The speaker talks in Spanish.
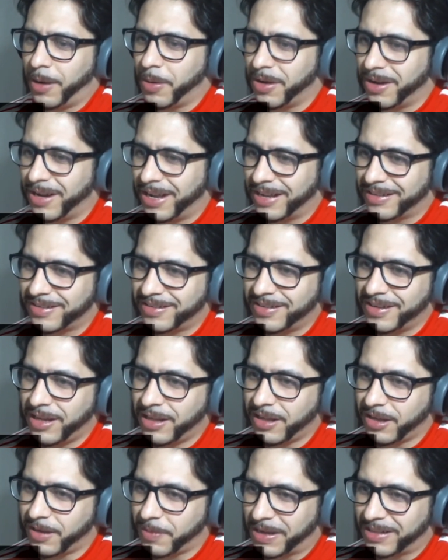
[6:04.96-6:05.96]
las escenas
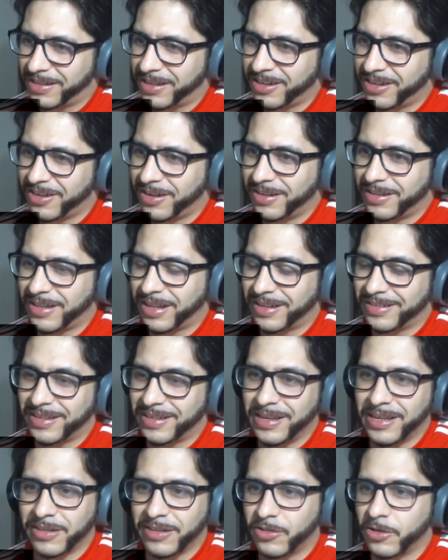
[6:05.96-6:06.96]
de batalla de esta
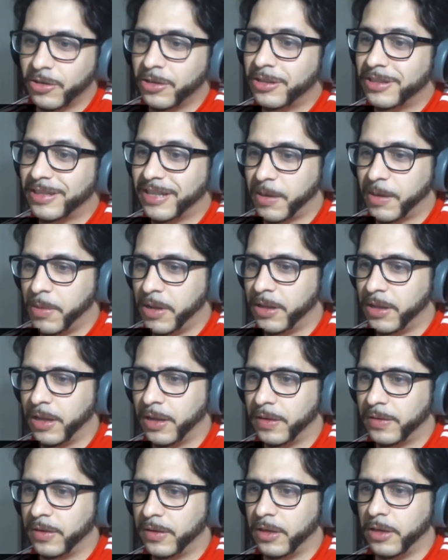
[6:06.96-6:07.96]
serie son
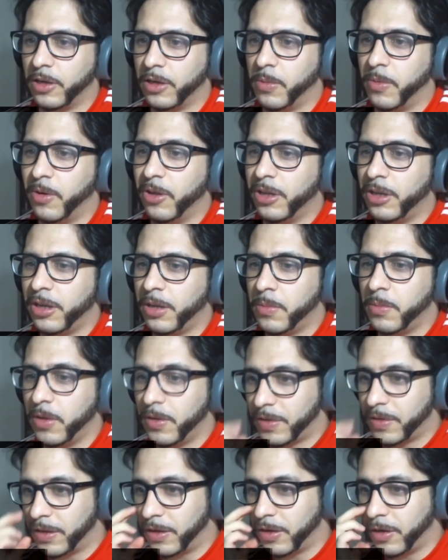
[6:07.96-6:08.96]
tremendas y como dije en
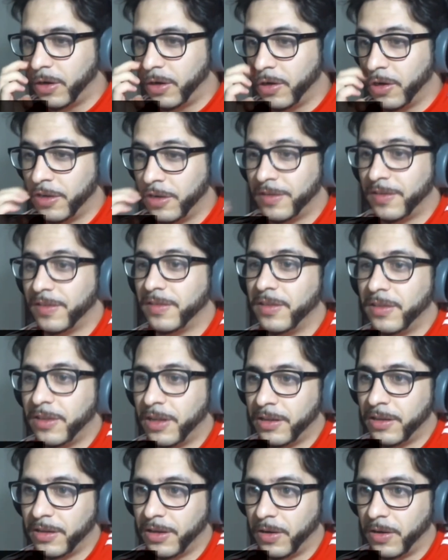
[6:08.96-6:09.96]
videos anteriores no
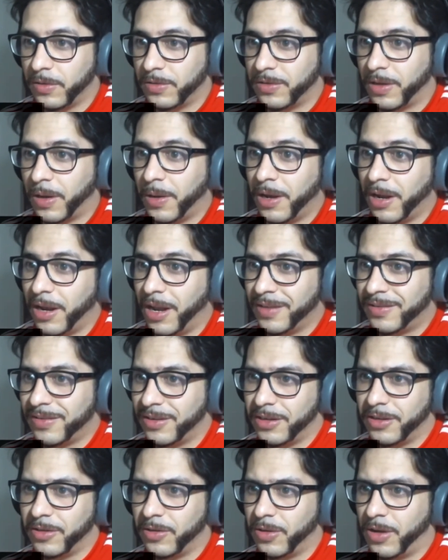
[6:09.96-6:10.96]
necesitan de los sables
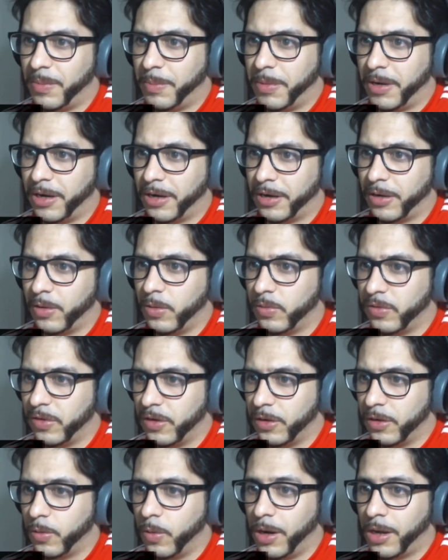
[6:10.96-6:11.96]
láser en todas para
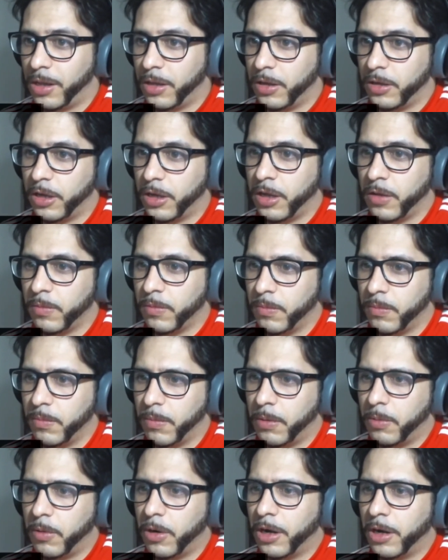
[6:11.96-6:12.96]
reducir. ¿Guarda? ¿Qué? ¿Va
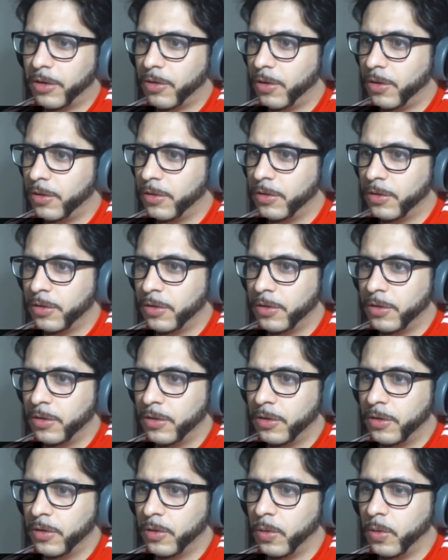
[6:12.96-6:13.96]
a volar todo?
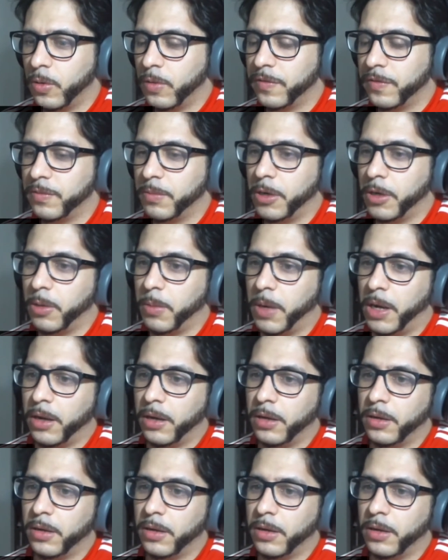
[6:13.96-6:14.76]
Uf, menos mal.